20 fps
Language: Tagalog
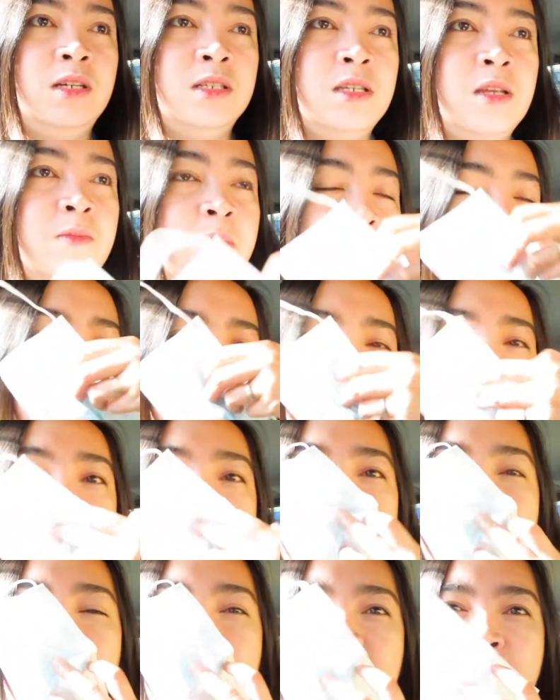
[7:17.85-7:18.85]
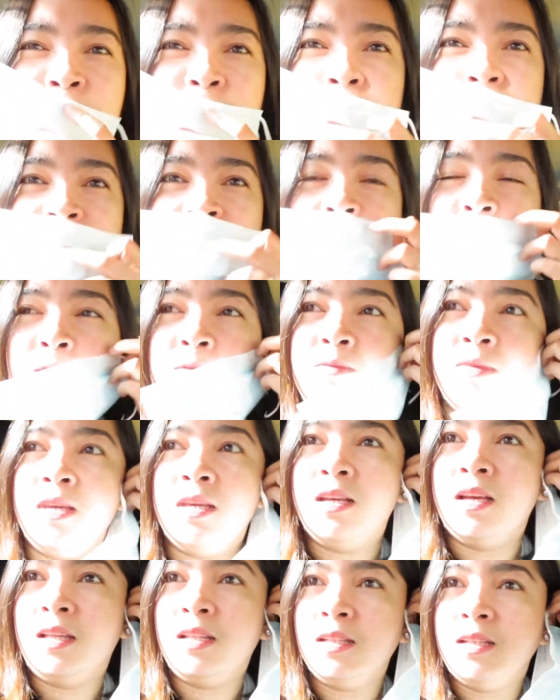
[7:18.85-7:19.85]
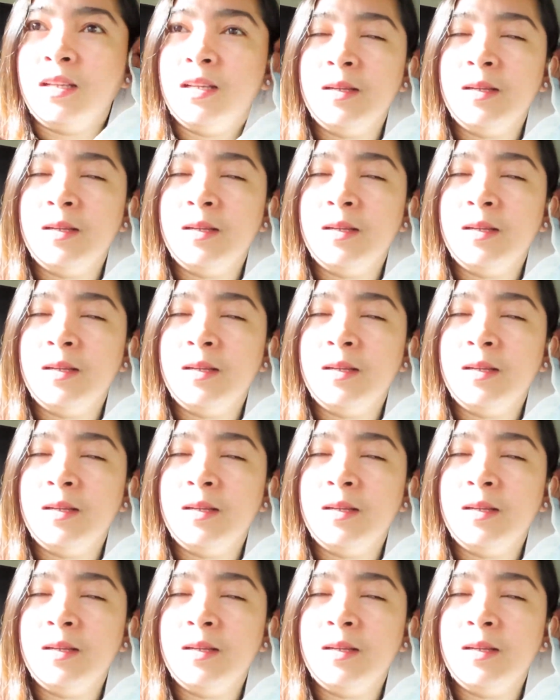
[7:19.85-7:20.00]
Kasi baka mapuli tayo mga kaibigan.